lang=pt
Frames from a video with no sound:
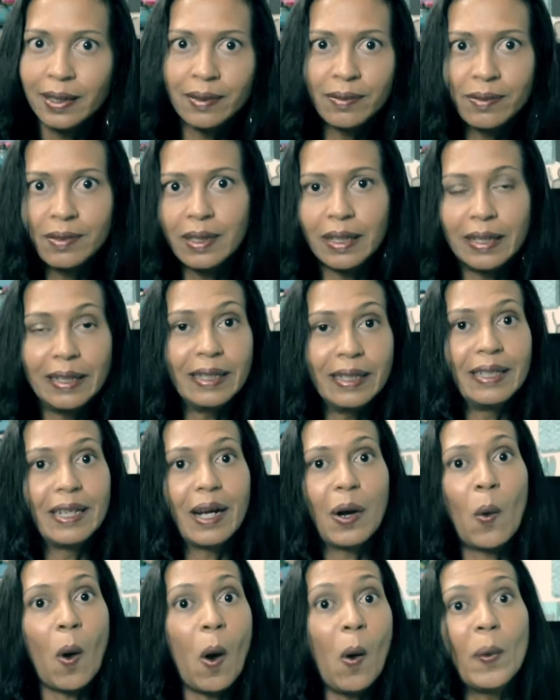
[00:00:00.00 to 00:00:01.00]
não
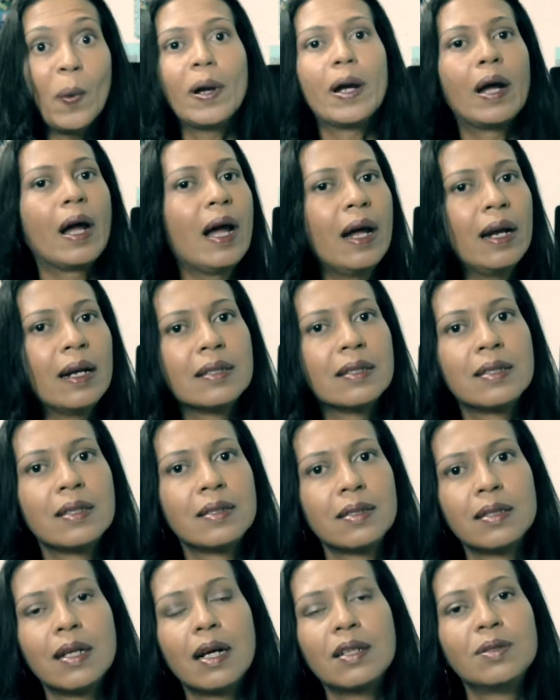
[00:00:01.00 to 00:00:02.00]
tem qualquer
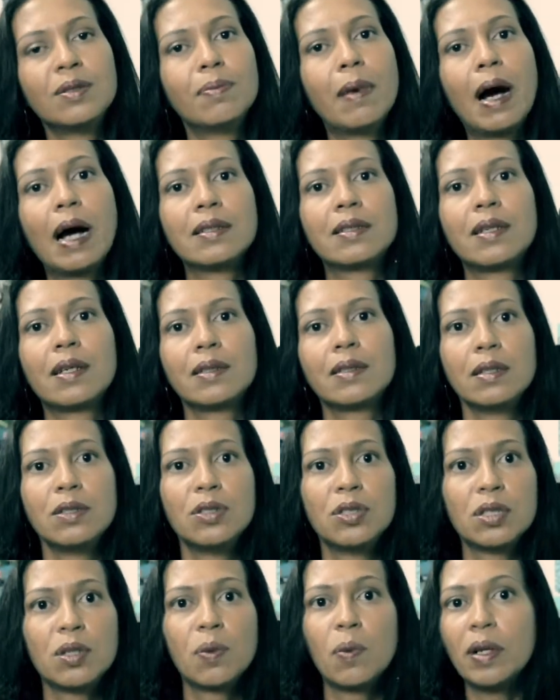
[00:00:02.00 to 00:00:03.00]
necessidade básica
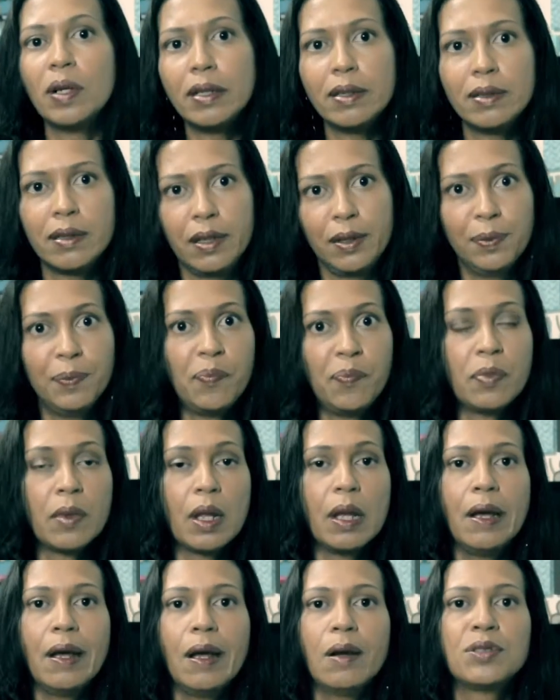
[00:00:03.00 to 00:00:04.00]
atendida o ano inteiro.
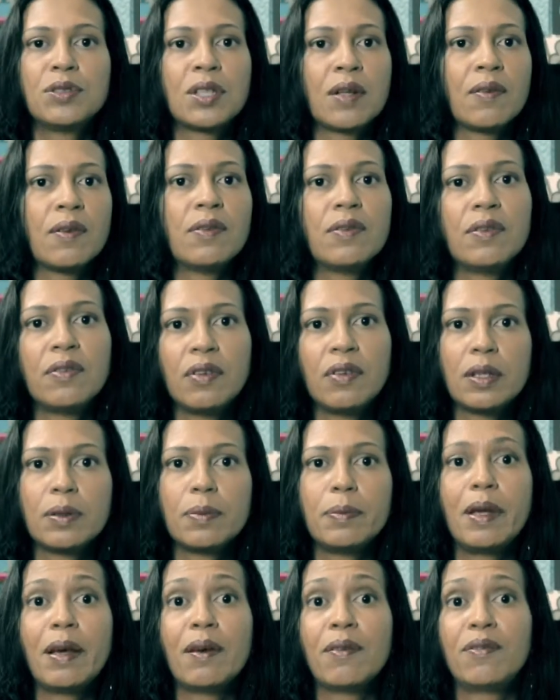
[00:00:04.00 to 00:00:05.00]
Eu estava
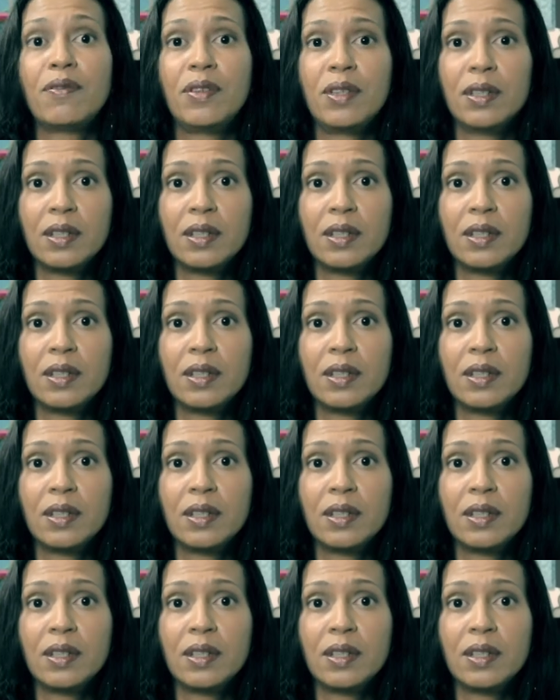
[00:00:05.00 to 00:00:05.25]
vivendo minha